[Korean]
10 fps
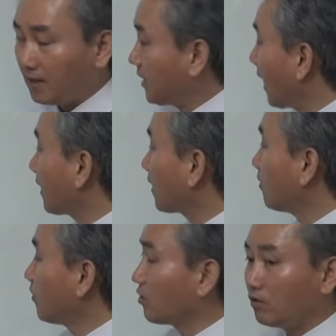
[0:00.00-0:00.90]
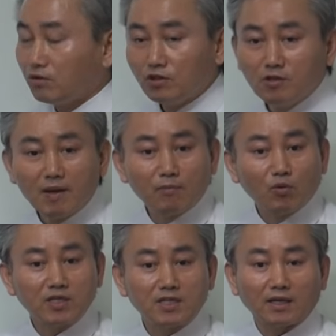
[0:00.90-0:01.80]
양의 금이고 음의
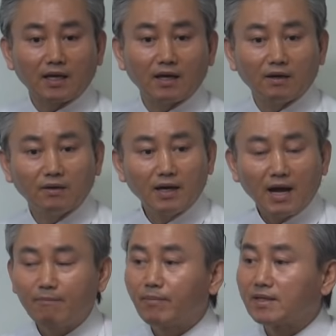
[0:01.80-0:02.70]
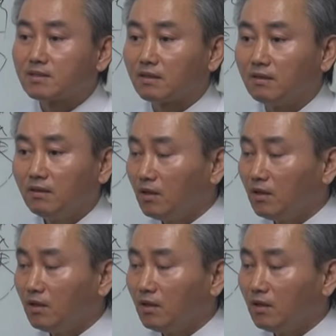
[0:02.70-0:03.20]
목이잖아요. 합했어.